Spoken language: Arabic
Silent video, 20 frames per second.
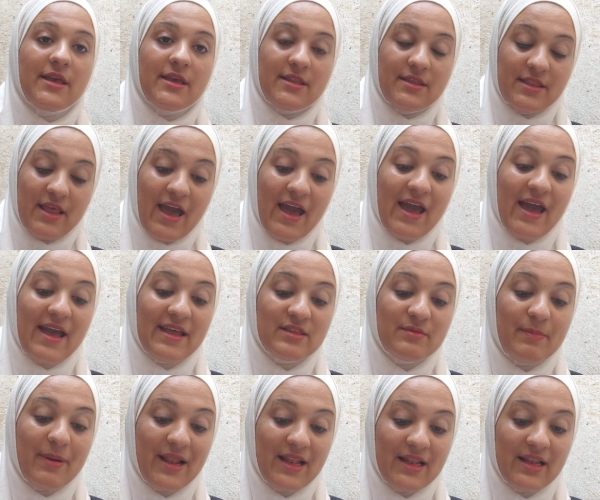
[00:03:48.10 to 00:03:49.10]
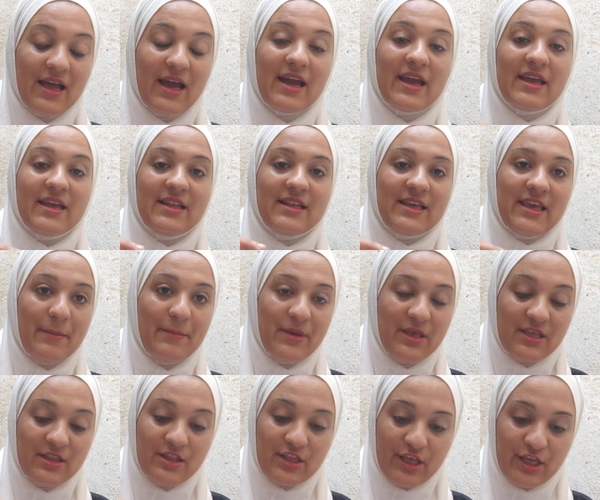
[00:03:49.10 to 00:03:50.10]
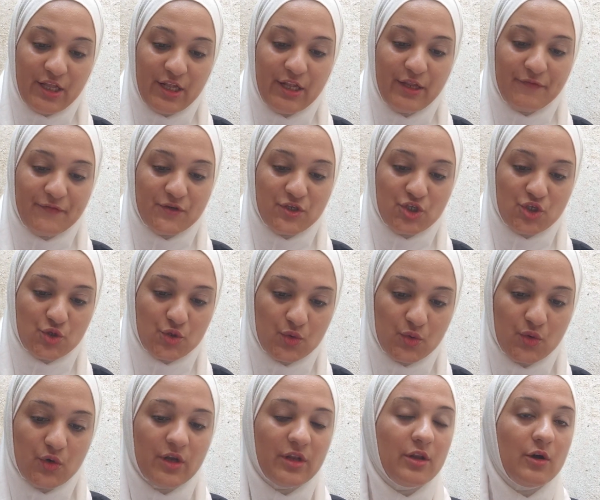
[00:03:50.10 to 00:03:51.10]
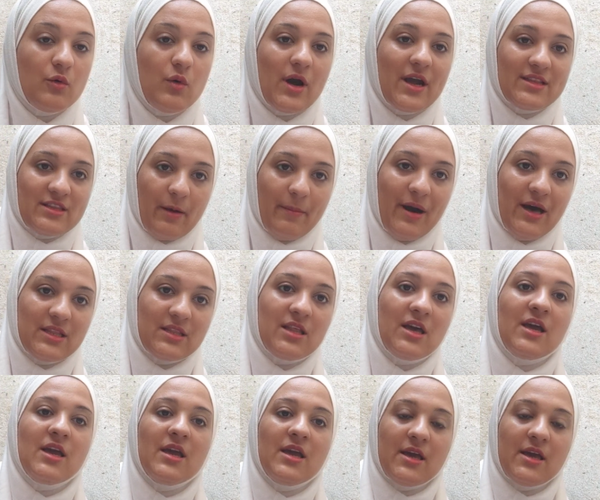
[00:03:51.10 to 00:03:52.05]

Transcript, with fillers: إنها هتبلغ الكمين اللي في الشروق اللي هو طبعا